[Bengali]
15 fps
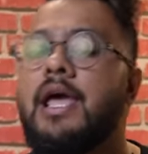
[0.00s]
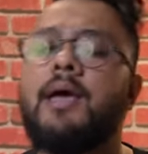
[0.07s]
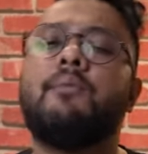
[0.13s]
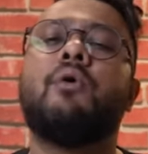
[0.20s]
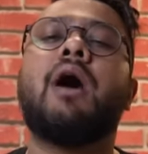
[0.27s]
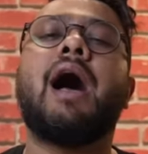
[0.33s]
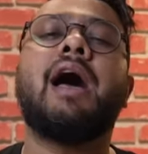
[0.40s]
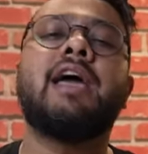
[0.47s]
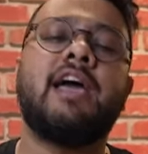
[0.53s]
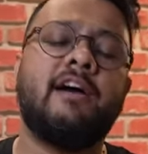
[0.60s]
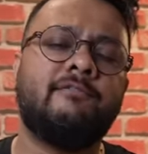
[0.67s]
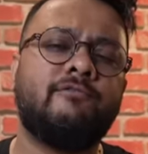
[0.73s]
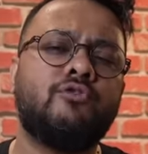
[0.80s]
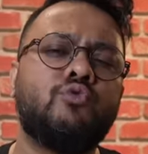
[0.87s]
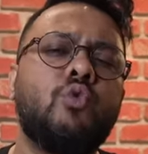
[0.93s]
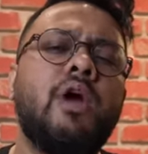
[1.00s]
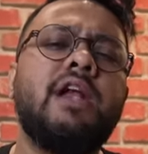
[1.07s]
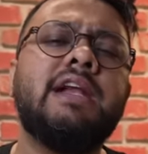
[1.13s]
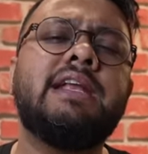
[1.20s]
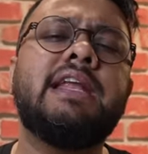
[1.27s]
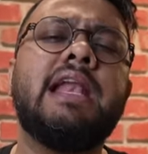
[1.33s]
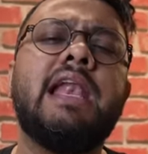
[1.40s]
এবং আই হ্যাভ
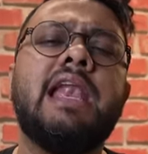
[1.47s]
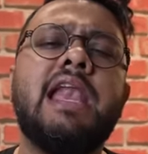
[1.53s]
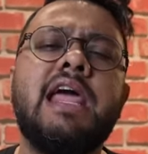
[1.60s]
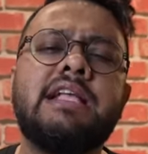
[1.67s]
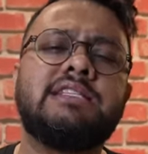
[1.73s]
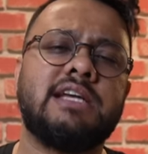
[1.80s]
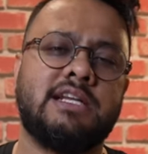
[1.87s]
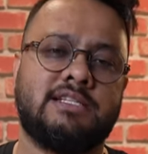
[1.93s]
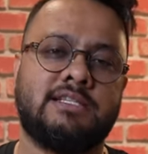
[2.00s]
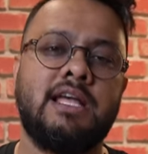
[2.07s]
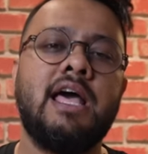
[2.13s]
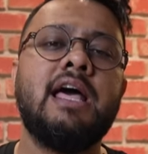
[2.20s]
টোয়েন্টি লেজেন্ডস